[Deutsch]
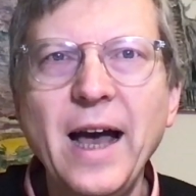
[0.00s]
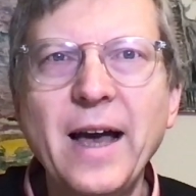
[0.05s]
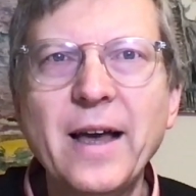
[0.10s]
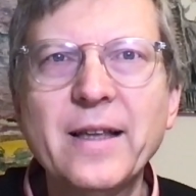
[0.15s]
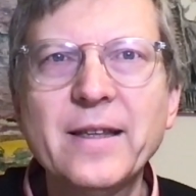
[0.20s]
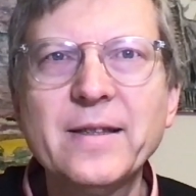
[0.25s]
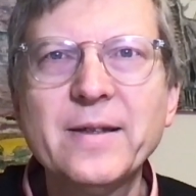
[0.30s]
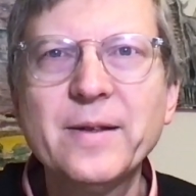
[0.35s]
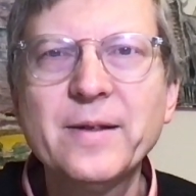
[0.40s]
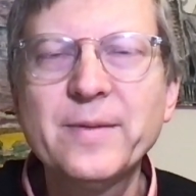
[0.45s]

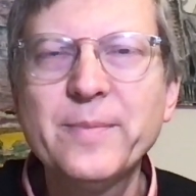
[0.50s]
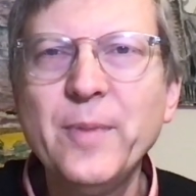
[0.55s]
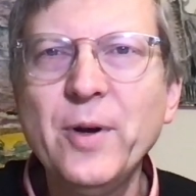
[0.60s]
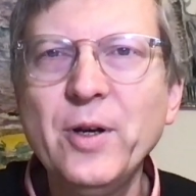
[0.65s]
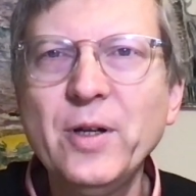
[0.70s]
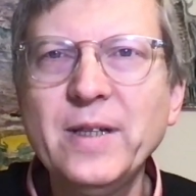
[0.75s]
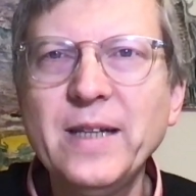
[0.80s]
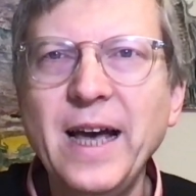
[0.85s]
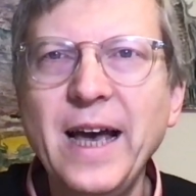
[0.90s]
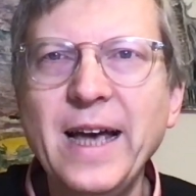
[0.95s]
Es
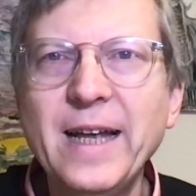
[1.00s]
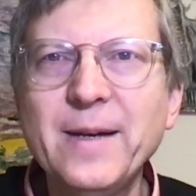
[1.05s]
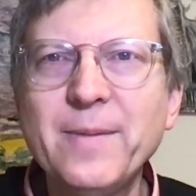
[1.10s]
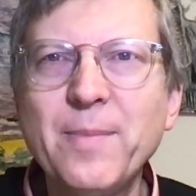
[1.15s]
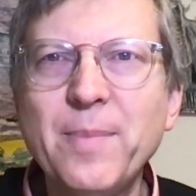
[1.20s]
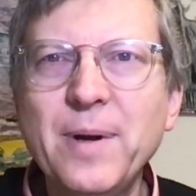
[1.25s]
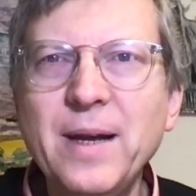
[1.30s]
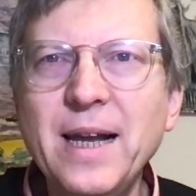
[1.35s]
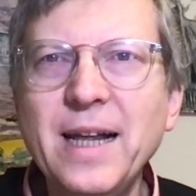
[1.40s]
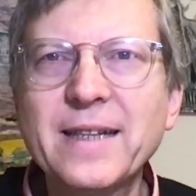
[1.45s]
möchte einen
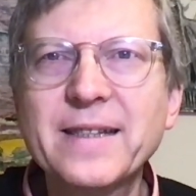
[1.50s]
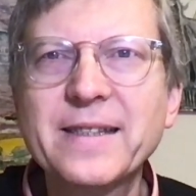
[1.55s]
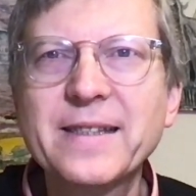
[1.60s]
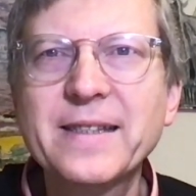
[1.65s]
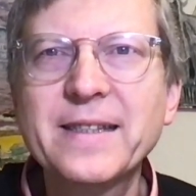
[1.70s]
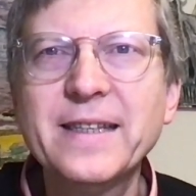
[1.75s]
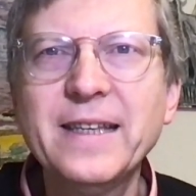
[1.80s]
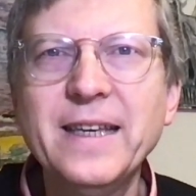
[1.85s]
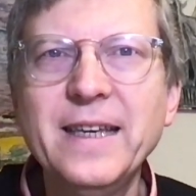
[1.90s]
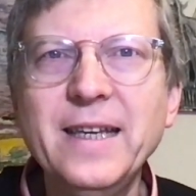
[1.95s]

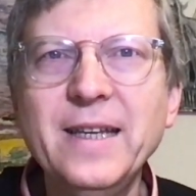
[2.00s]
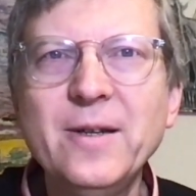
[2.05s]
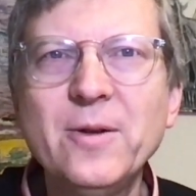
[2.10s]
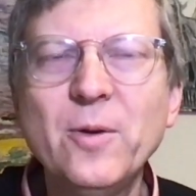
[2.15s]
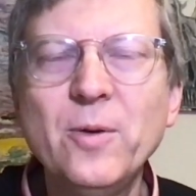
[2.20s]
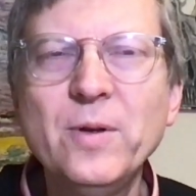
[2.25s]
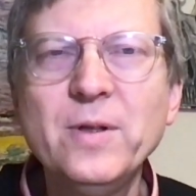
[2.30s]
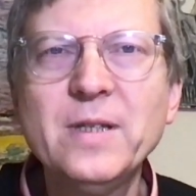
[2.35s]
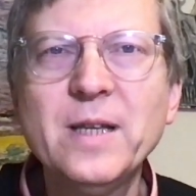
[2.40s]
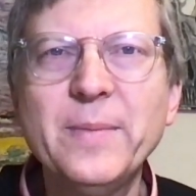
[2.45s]
Platz in
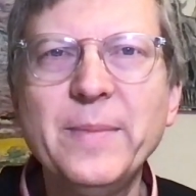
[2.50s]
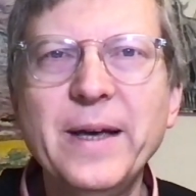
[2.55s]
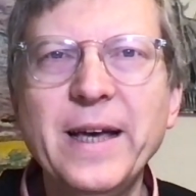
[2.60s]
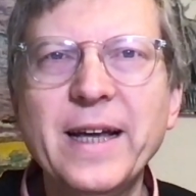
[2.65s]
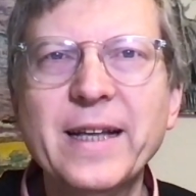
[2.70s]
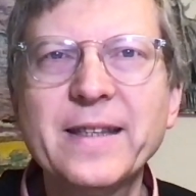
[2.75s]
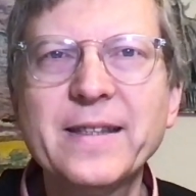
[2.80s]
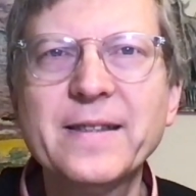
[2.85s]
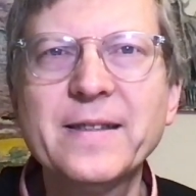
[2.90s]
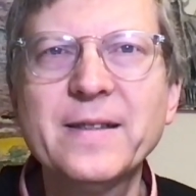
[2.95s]
unserem
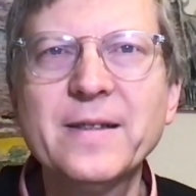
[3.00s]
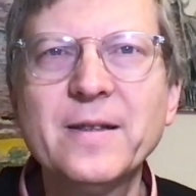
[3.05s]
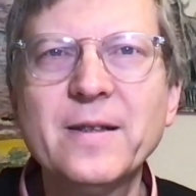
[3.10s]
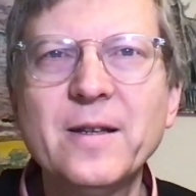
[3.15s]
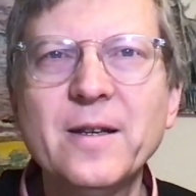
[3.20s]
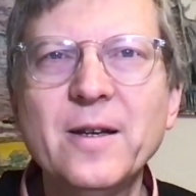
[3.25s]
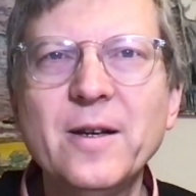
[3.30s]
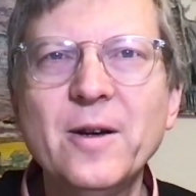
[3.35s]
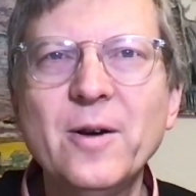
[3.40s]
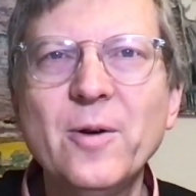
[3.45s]
Herzen
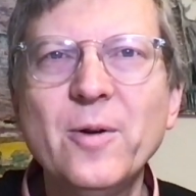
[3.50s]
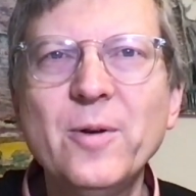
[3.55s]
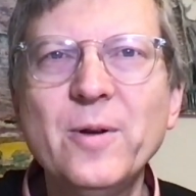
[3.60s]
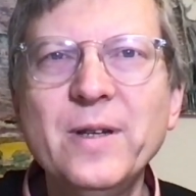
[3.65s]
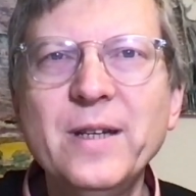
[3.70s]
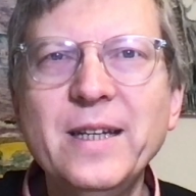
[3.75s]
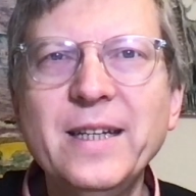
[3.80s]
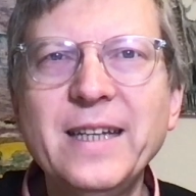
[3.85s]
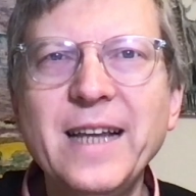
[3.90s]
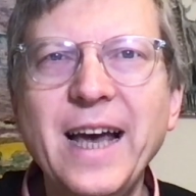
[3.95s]
und
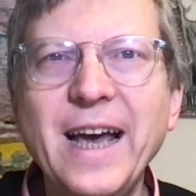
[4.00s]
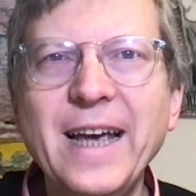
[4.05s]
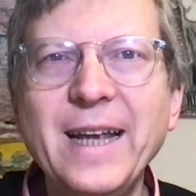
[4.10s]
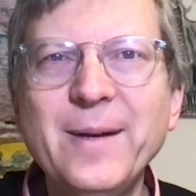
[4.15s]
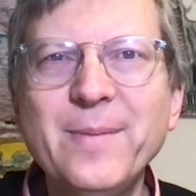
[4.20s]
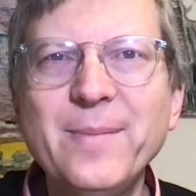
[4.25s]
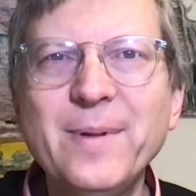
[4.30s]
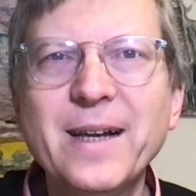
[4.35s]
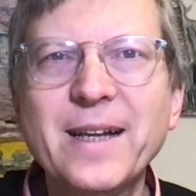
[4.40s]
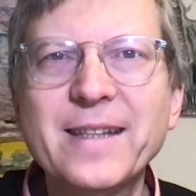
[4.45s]
nicht
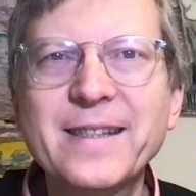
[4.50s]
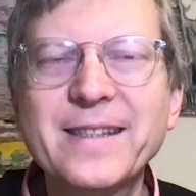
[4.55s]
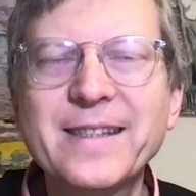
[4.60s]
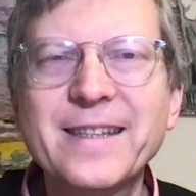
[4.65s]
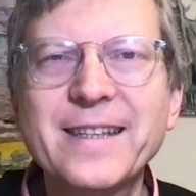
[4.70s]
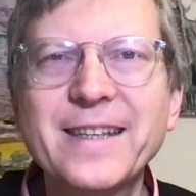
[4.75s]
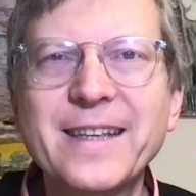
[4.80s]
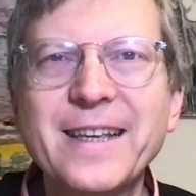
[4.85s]
einen Platz,